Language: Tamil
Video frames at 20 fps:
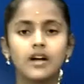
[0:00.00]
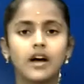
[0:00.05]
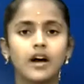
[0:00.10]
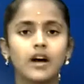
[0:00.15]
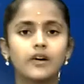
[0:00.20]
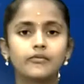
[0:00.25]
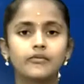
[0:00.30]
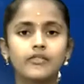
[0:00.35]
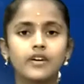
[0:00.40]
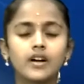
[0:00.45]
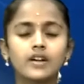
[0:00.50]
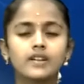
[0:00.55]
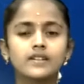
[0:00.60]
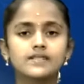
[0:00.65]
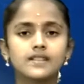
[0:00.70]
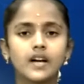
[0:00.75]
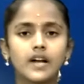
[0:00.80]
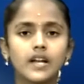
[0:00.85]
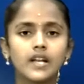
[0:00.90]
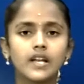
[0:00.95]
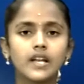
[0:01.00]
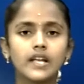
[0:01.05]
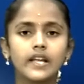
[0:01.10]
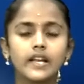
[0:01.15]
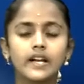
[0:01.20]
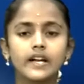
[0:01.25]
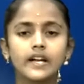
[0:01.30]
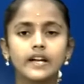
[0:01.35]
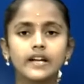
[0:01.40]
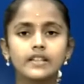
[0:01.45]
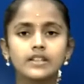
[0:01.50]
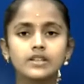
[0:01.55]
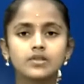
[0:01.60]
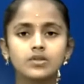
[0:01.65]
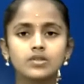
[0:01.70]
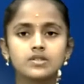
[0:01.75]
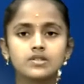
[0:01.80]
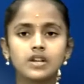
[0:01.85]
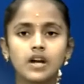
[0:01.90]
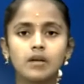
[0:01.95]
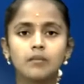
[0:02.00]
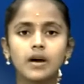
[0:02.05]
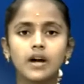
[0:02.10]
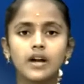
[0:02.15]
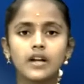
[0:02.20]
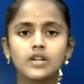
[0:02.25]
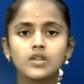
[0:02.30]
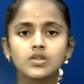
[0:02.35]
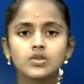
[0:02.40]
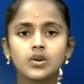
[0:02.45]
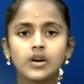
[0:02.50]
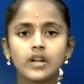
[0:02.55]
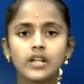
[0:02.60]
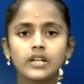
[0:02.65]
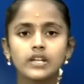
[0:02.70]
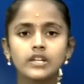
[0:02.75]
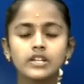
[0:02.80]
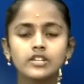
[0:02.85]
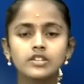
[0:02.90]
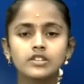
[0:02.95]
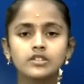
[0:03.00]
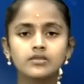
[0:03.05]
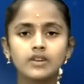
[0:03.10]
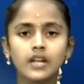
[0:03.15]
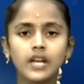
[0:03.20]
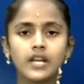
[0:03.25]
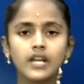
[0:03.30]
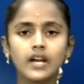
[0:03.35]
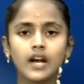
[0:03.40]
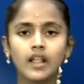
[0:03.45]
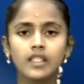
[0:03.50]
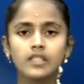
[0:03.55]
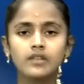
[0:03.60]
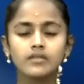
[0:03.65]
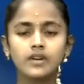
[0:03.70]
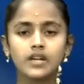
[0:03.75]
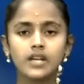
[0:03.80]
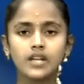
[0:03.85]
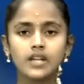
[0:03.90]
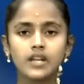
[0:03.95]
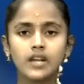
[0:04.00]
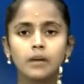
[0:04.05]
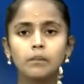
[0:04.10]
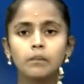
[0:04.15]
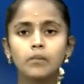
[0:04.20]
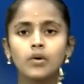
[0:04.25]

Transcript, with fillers: ஆப்கானிஸ்தானில் இரண்டாயிரத்தி ஒன்றாம் ஆண்டு தொடங்கி இன்று வரை நடந்து வருகிற